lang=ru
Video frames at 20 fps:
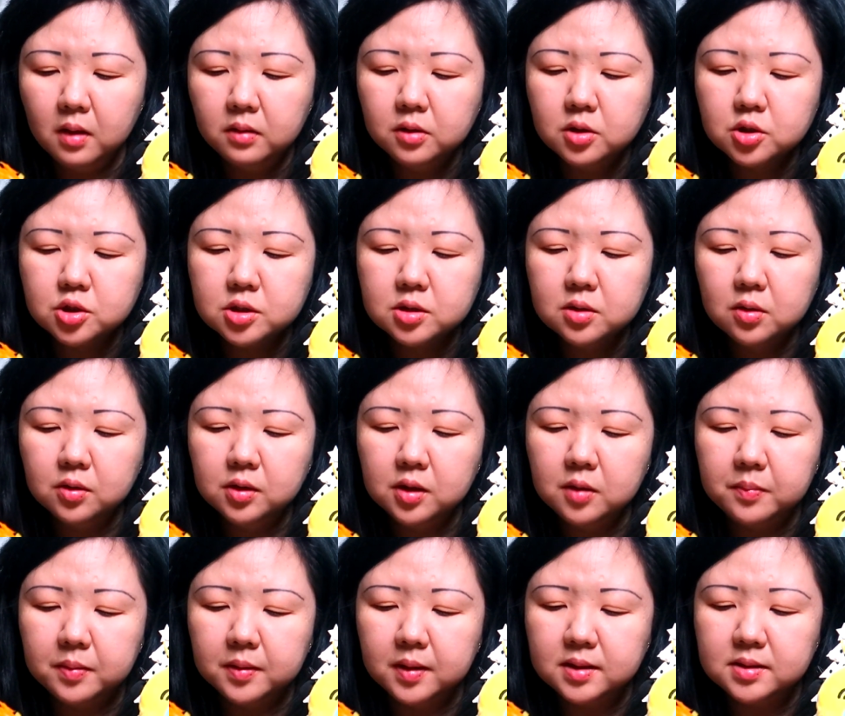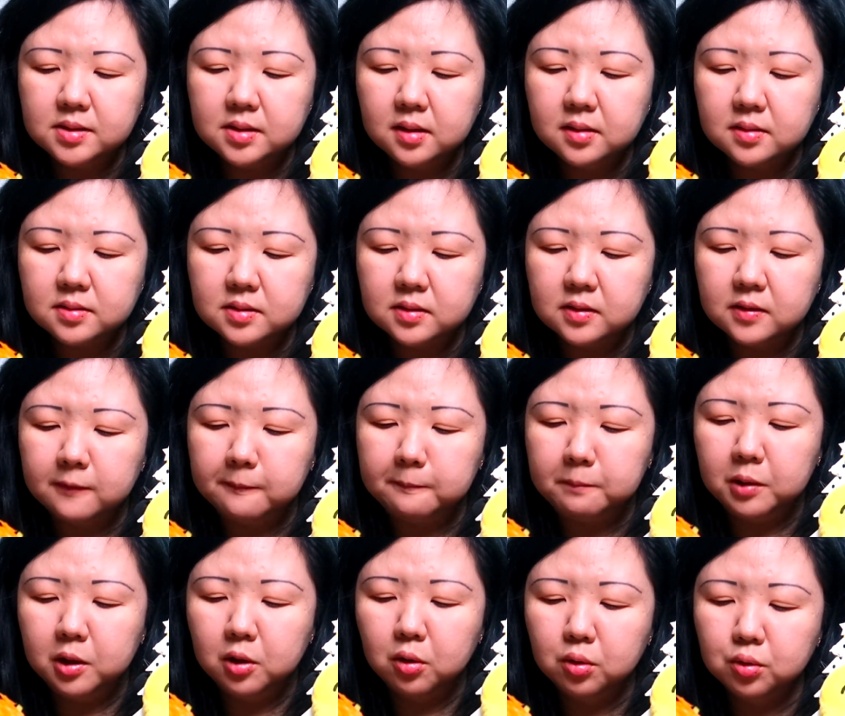на шезлонге полотенце,
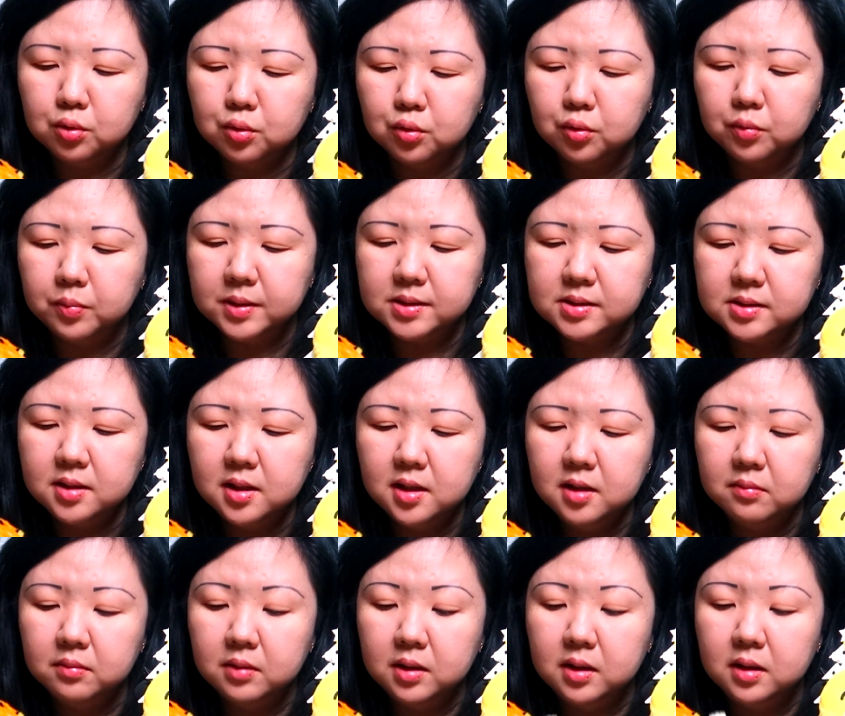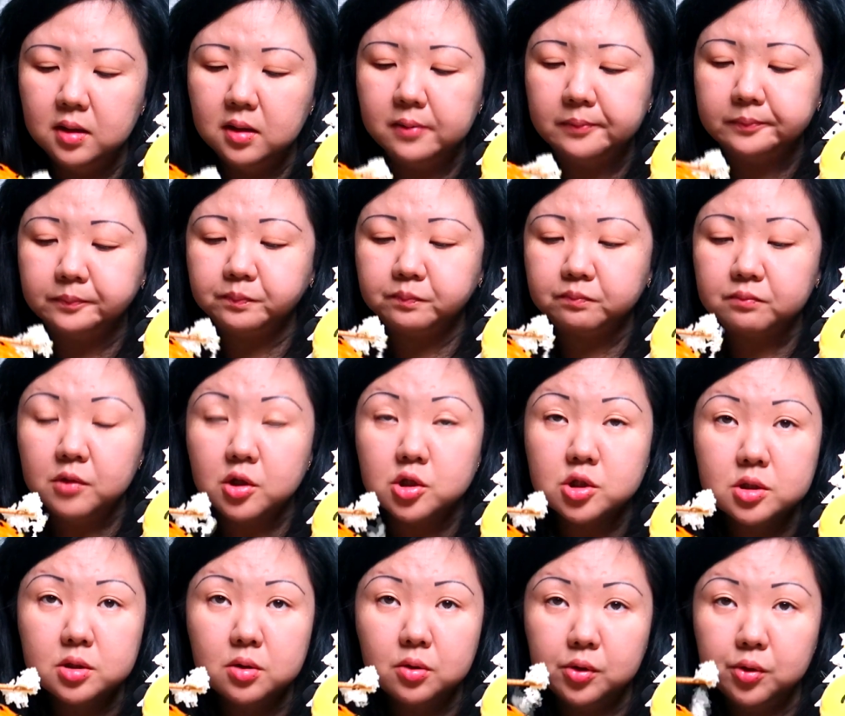пеленку постелим, и на
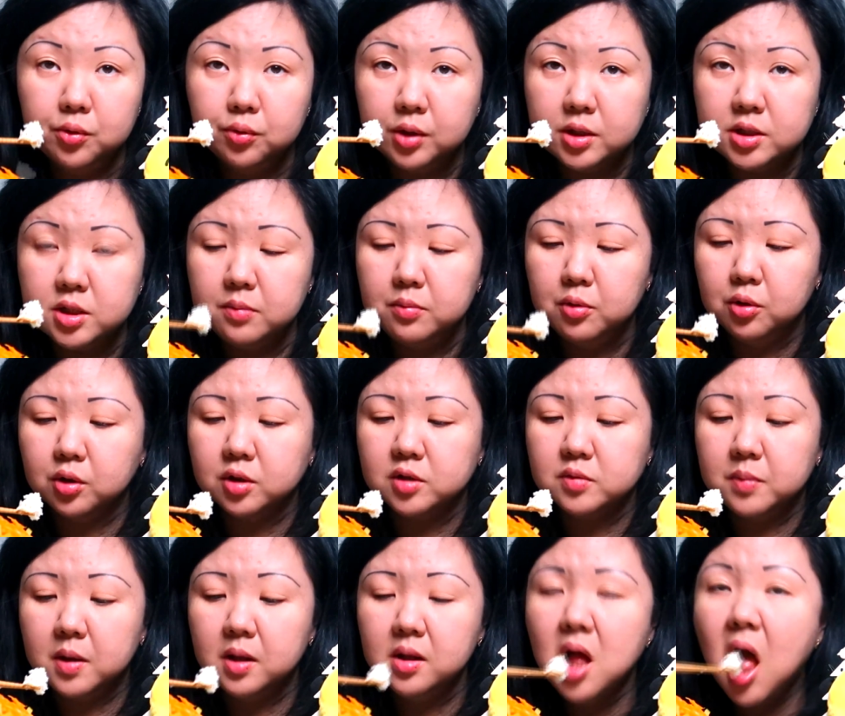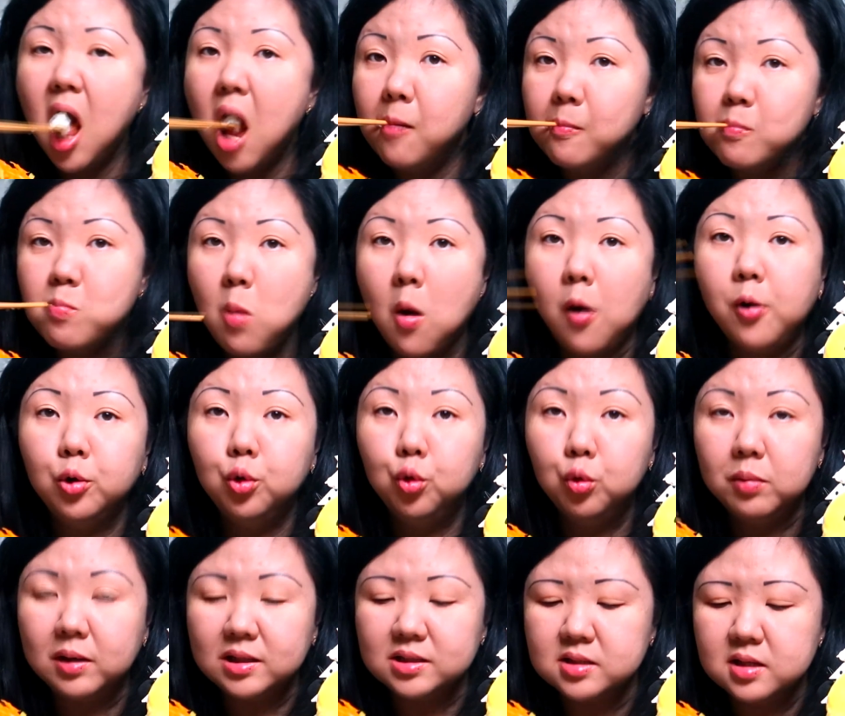шезлонге у нас ребенок спал у
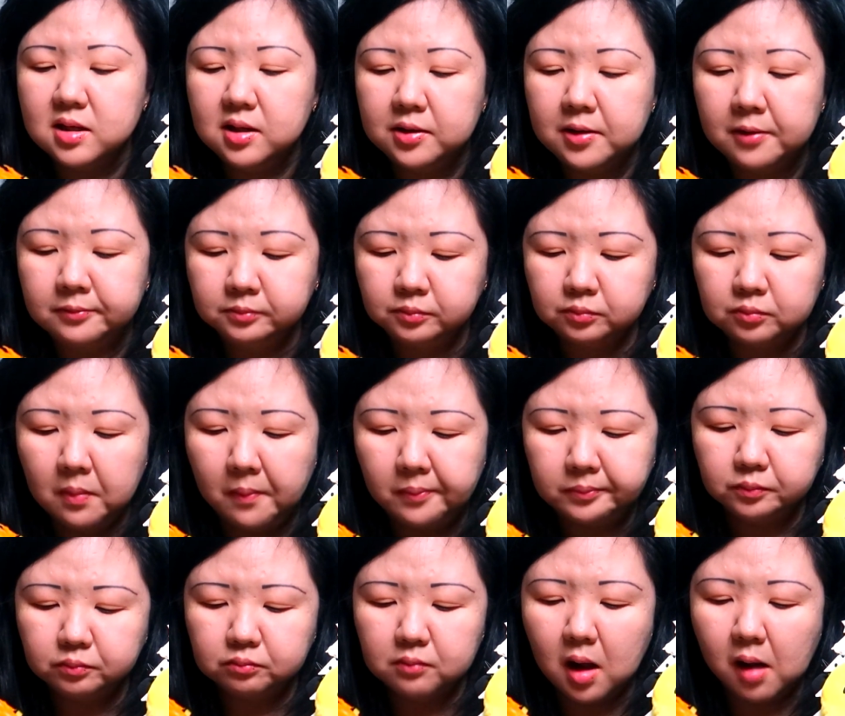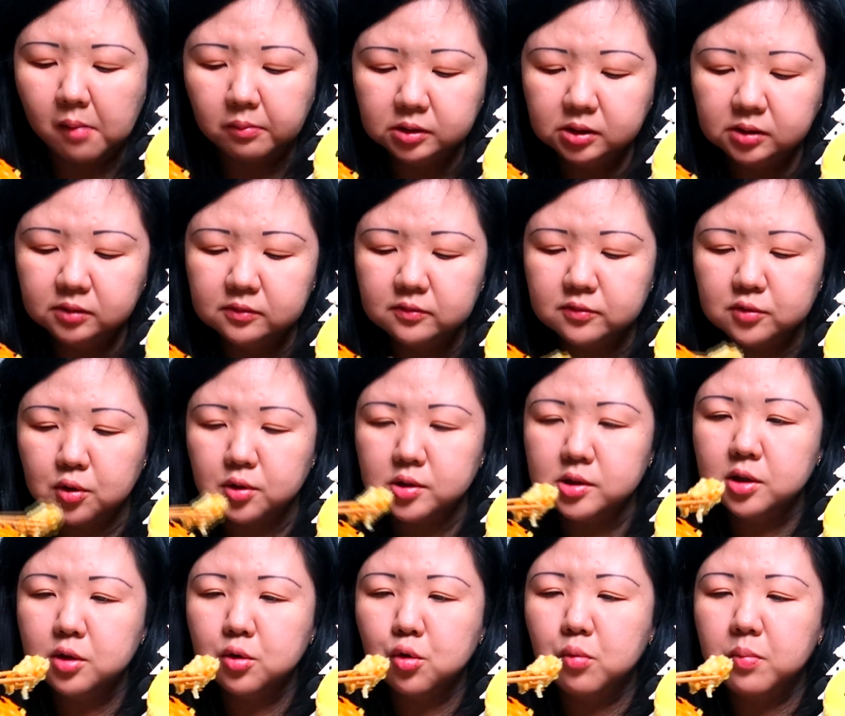бассейна, а мы
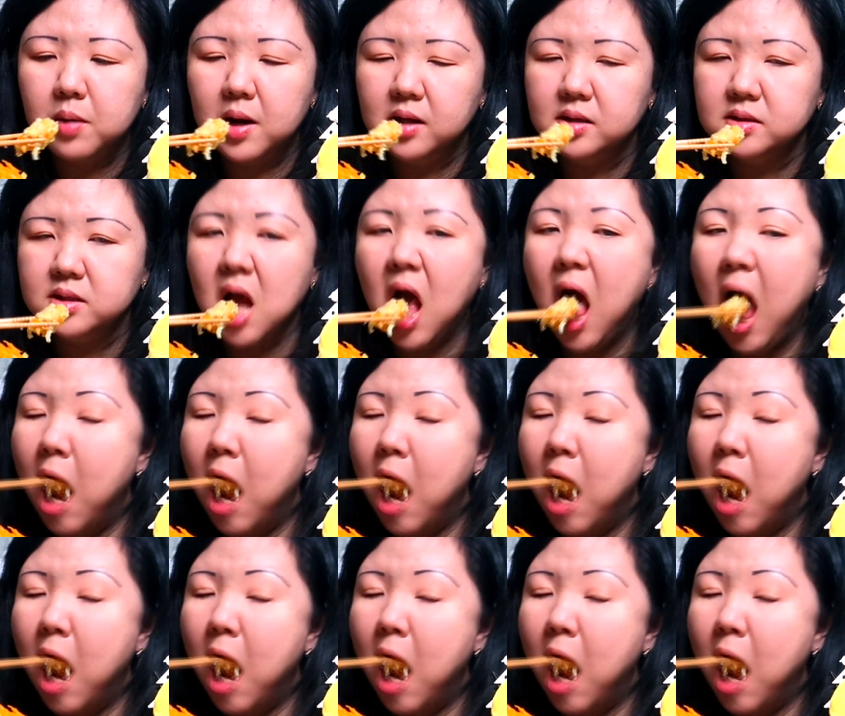взрослые купались.